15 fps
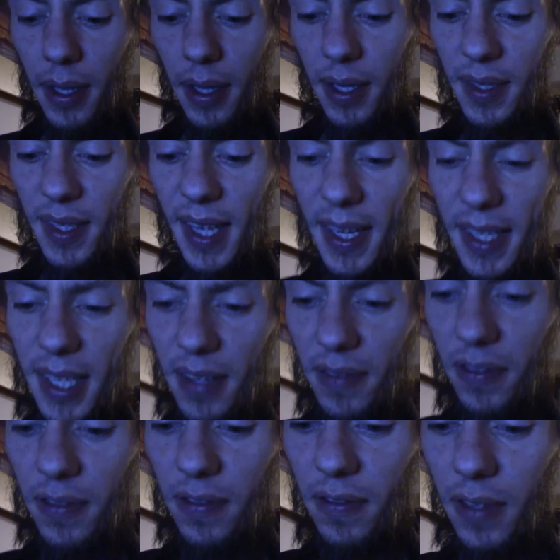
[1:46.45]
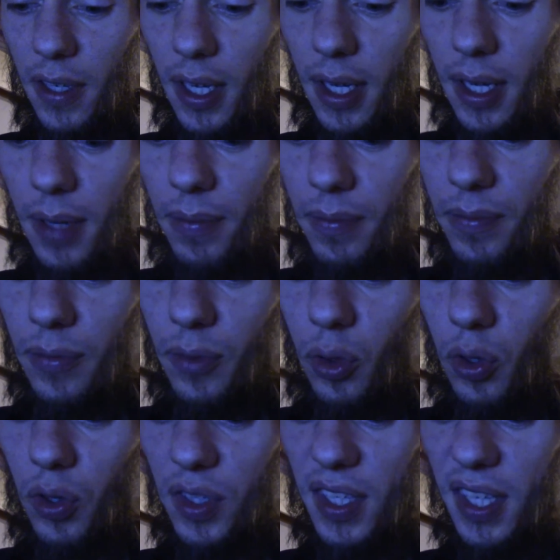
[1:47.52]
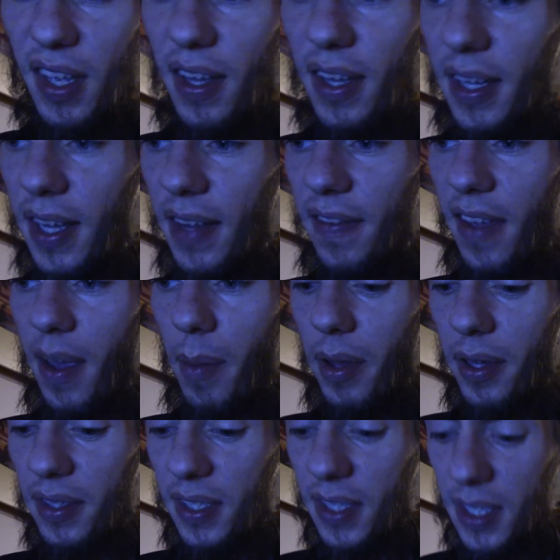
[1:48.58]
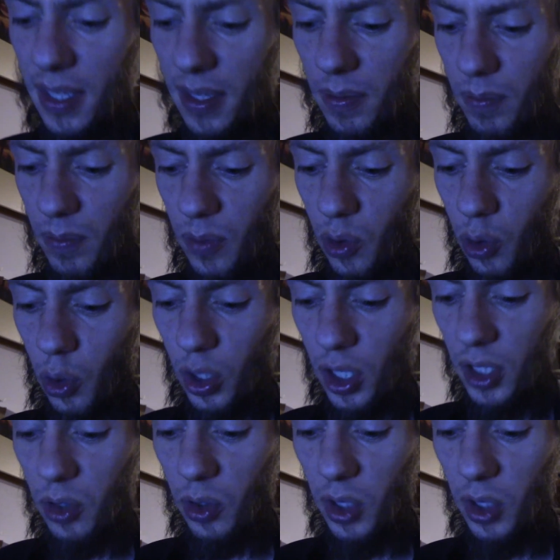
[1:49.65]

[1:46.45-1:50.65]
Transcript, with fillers: Ist herzhaft ähm, und sehr erwärmend, dieses Eau de